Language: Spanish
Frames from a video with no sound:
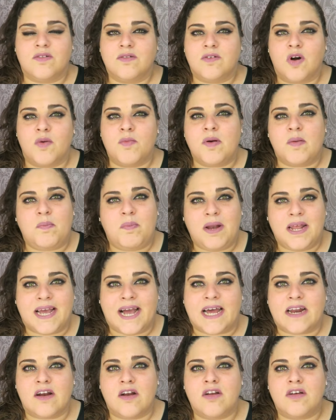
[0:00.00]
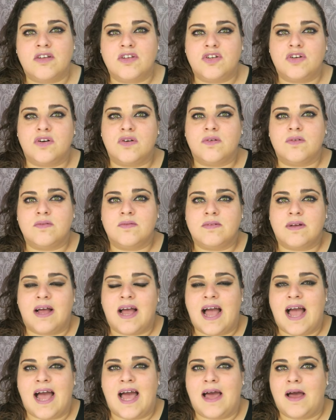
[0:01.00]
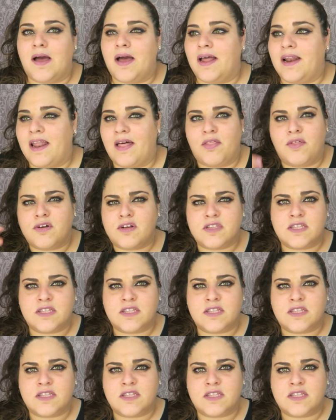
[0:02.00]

¿Cómo explicaroslo? Yo a las 2